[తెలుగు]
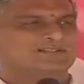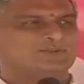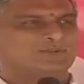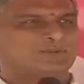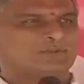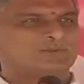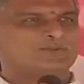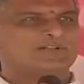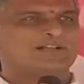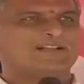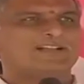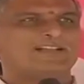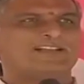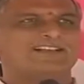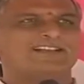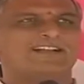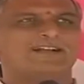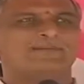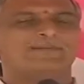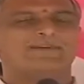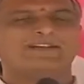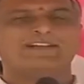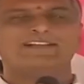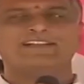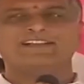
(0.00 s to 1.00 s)
తోర్నాల
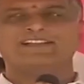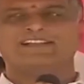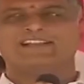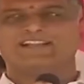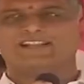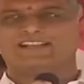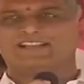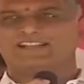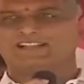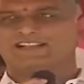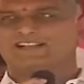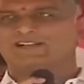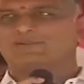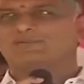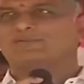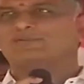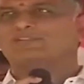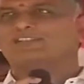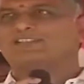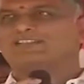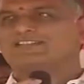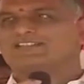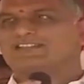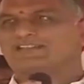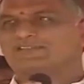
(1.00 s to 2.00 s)
గ్రామానికి నేను ఏదైనా కొంత
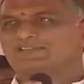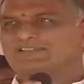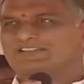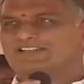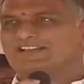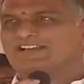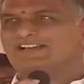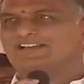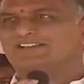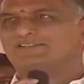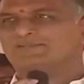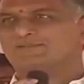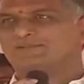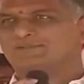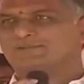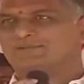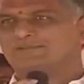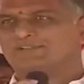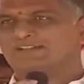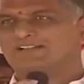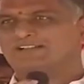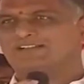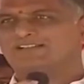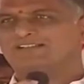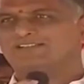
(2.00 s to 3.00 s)
సేవ
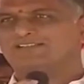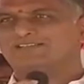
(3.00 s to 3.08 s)
చేయాలనుకుంటున్నా